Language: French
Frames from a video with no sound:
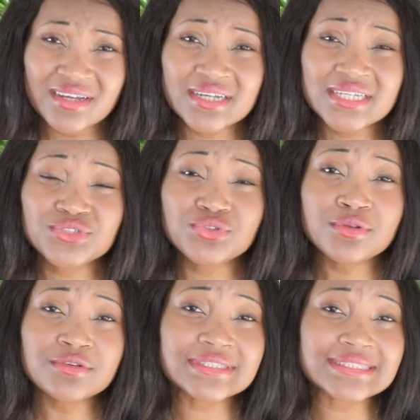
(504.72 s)

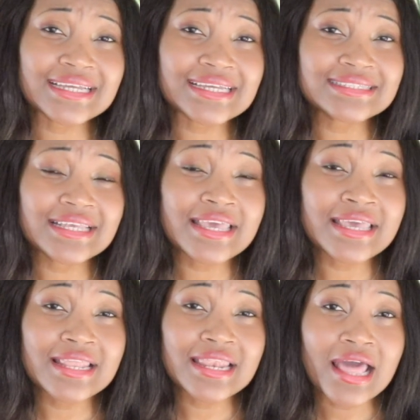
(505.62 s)
Réduit le stress
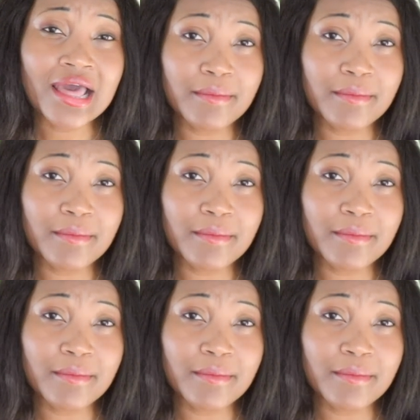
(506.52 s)
et la